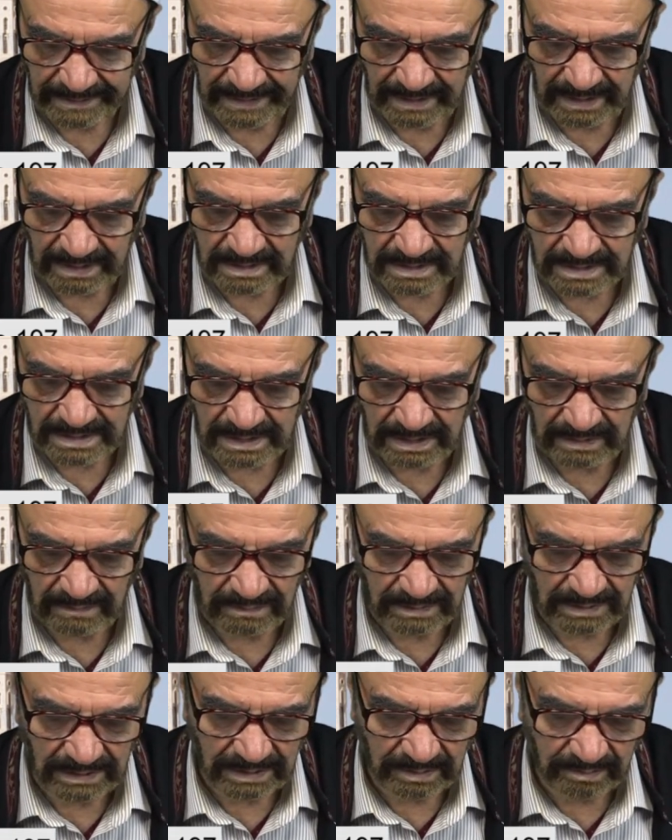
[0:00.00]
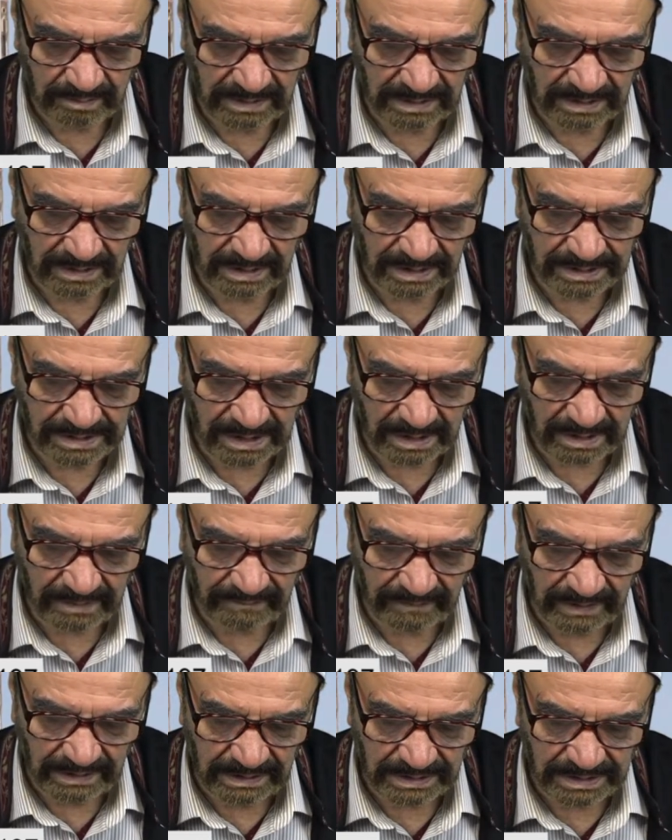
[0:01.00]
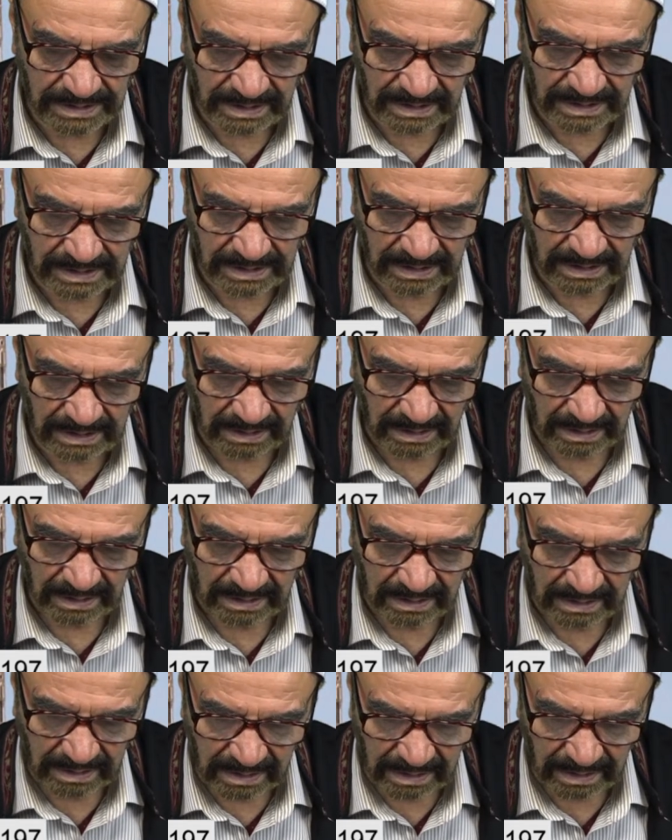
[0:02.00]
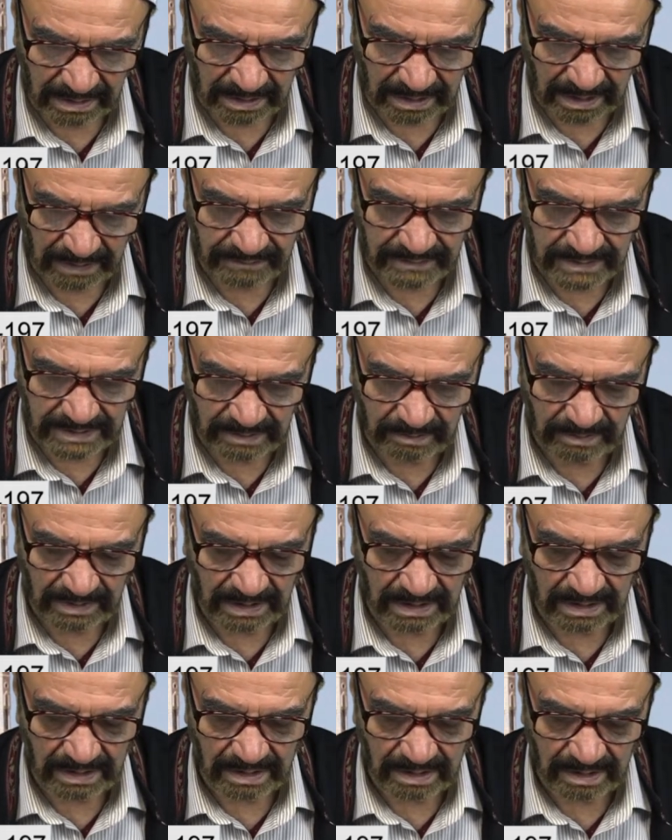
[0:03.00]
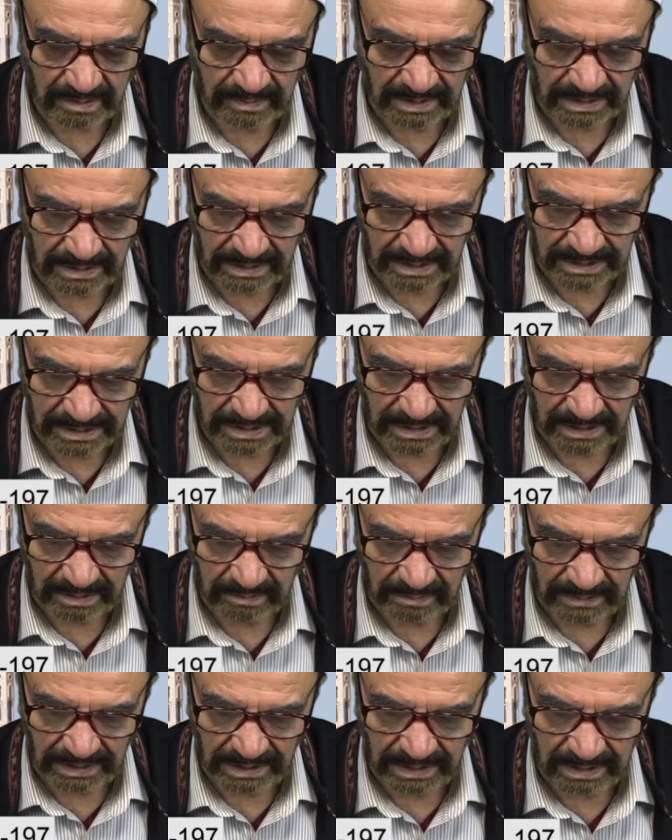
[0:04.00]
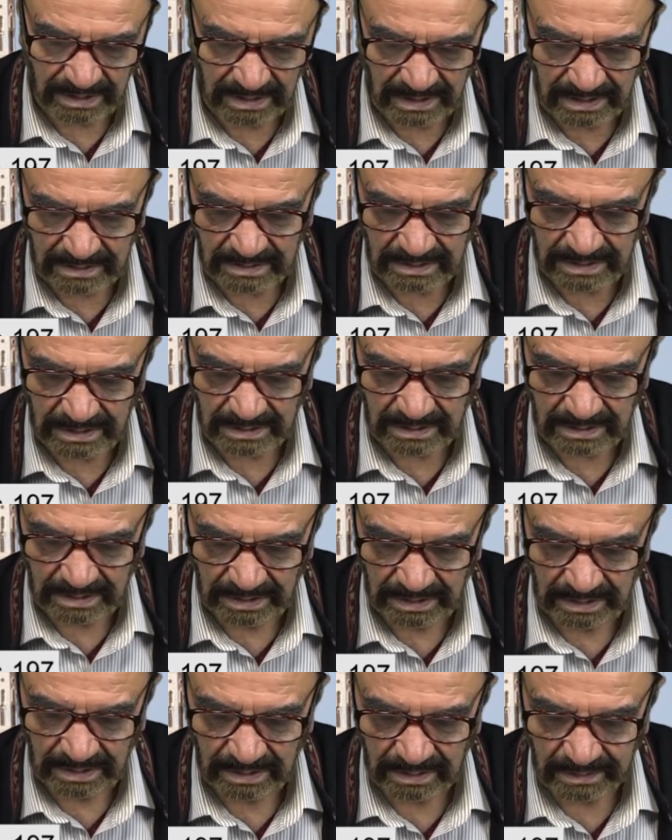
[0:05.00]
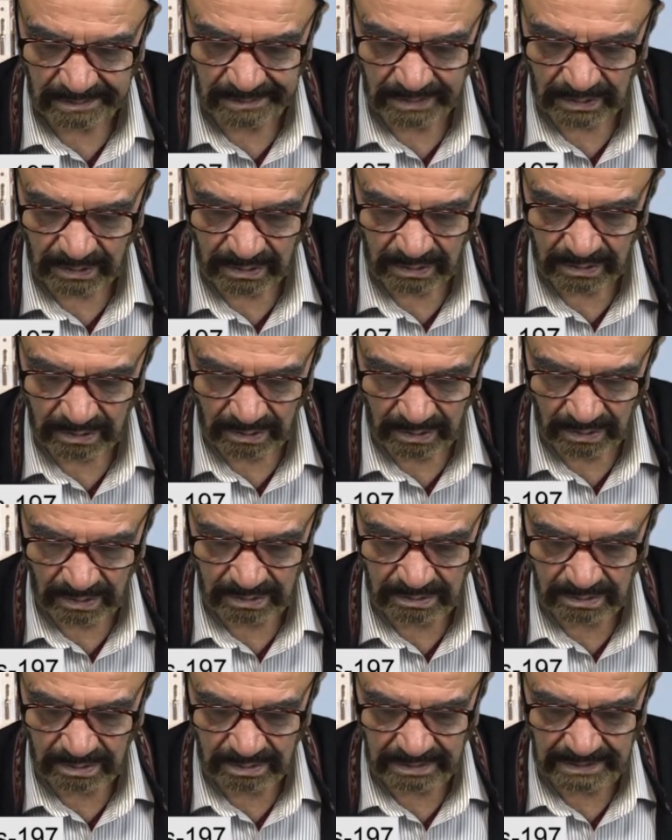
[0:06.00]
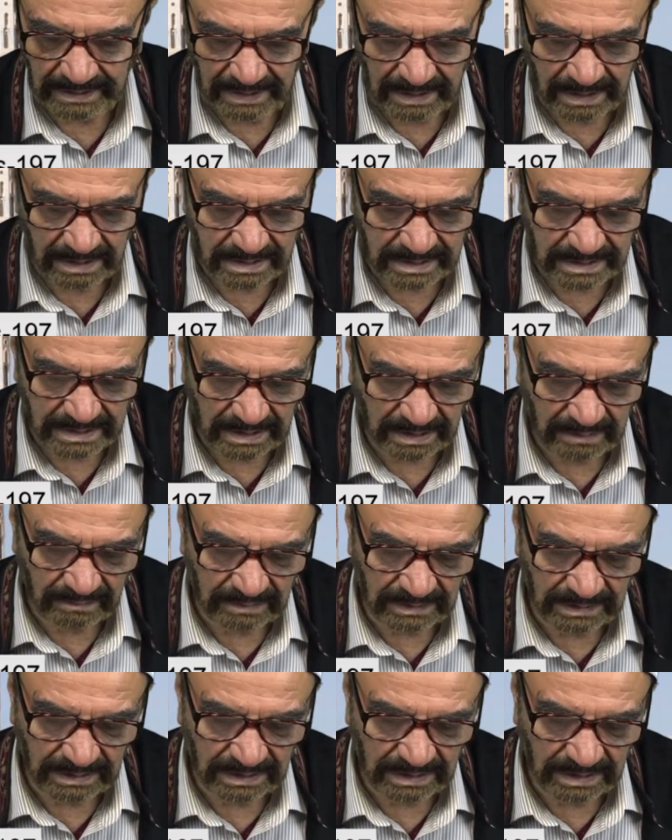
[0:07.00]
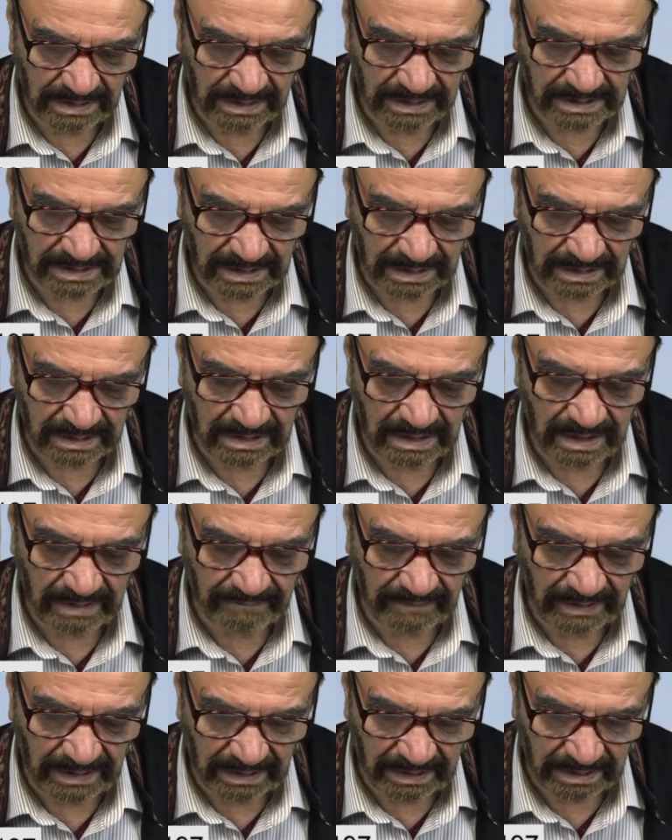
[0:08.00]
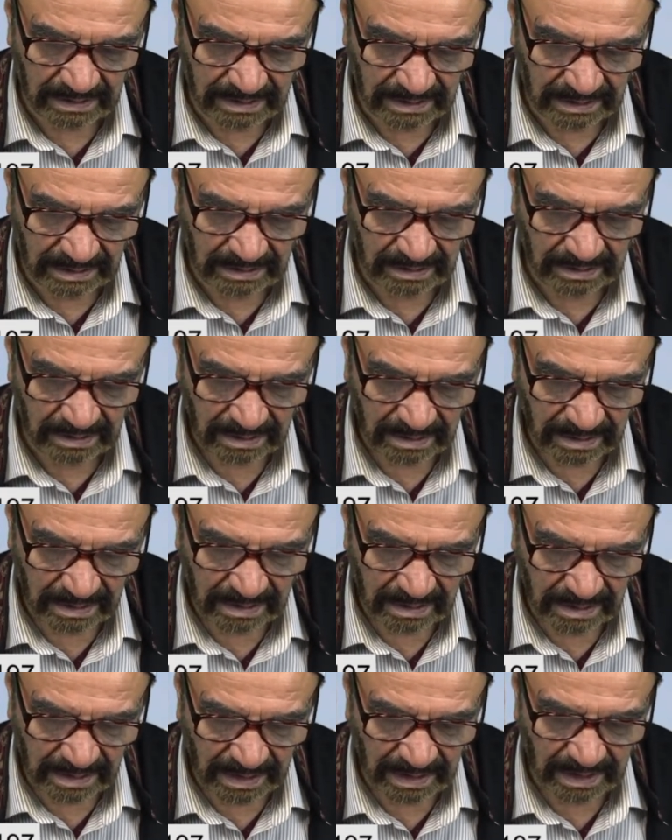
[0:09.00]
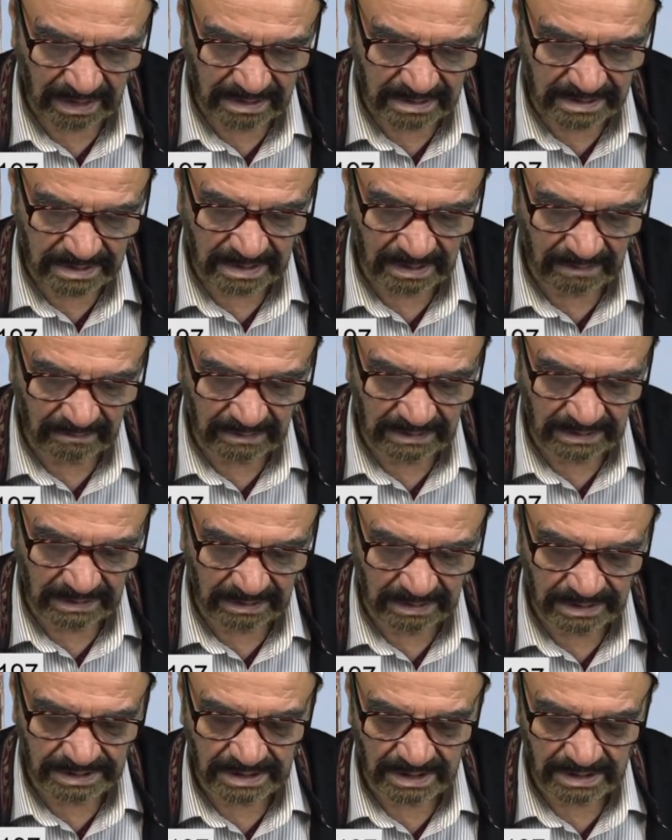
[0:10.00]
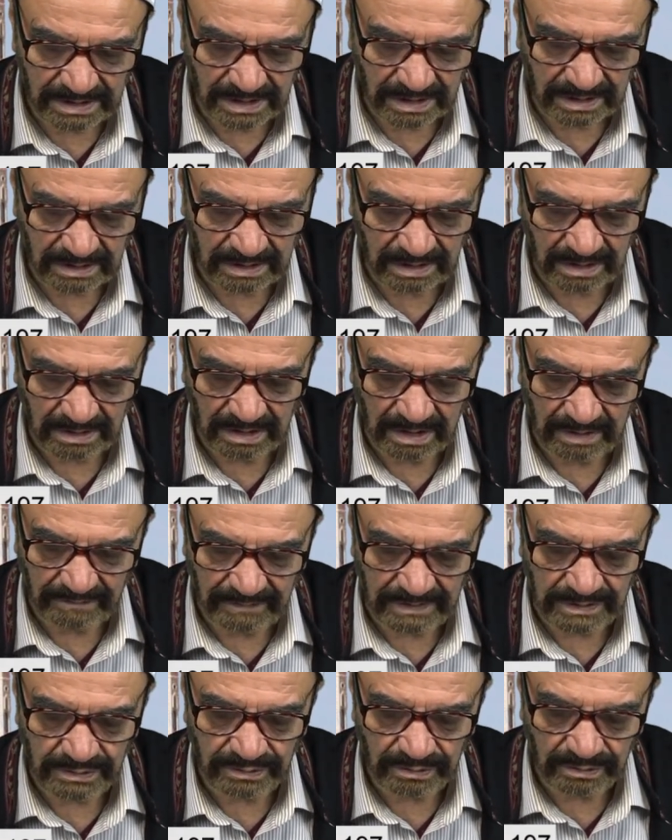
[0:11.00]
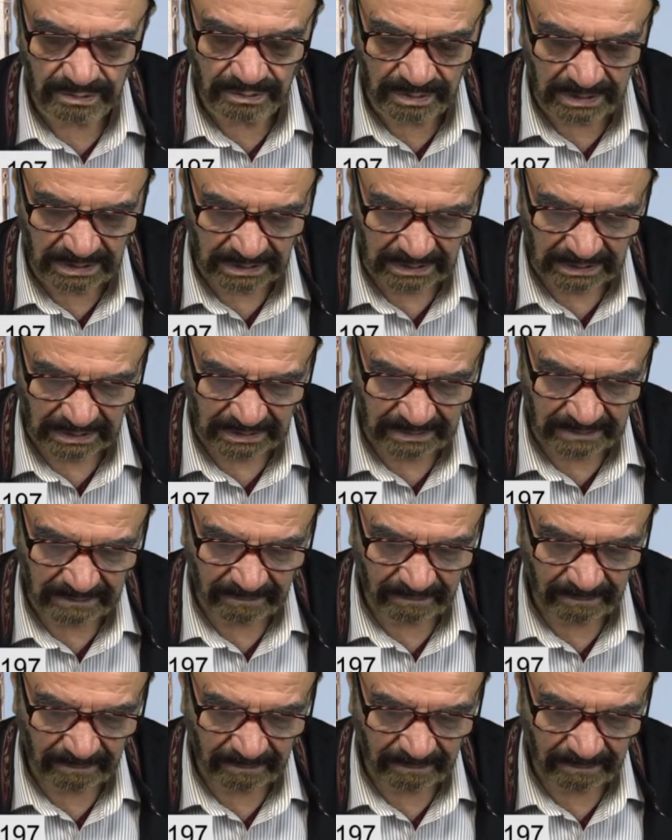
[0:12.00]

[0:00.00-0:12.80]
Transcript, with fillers: en sevdiğim yiyecek ve içeceği nefsime haram edeceğim diye nezretti. Onun en sevdiği yiyecek deve eti, en sevdiği içecek de deve sütü idi.